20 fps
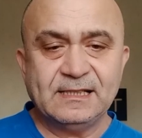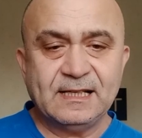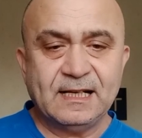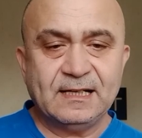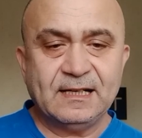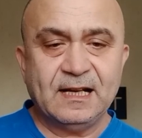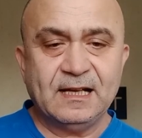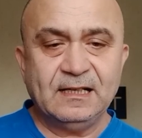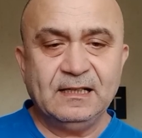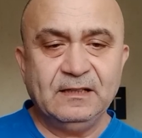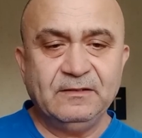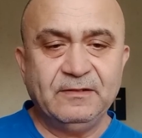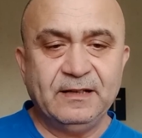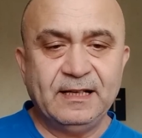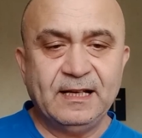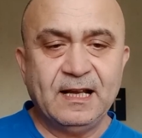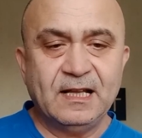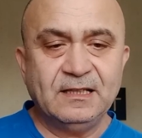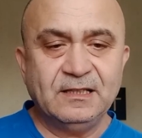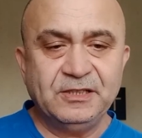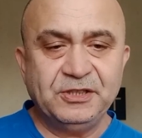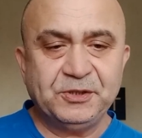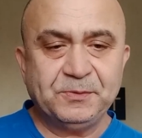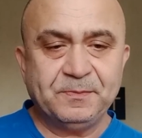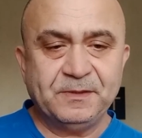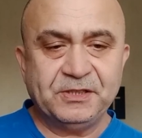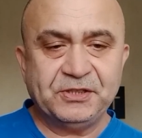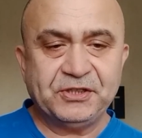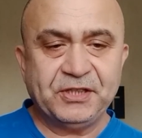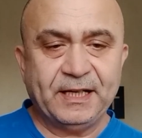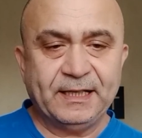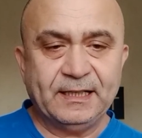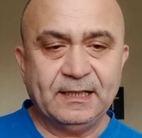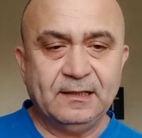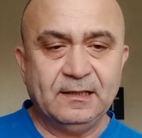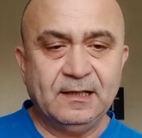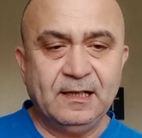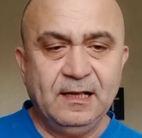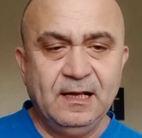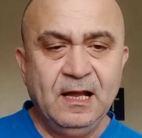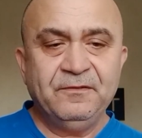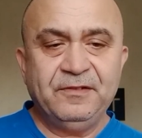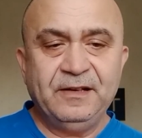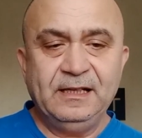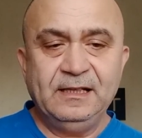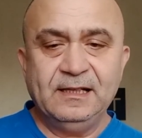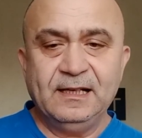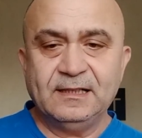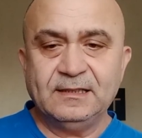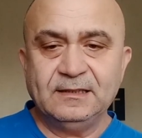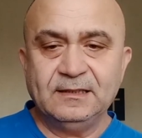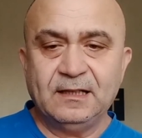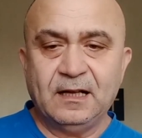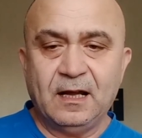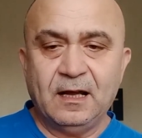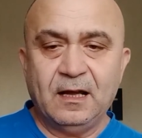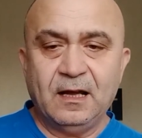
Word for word: zararlı ve yanlış bir şekilde filmlerin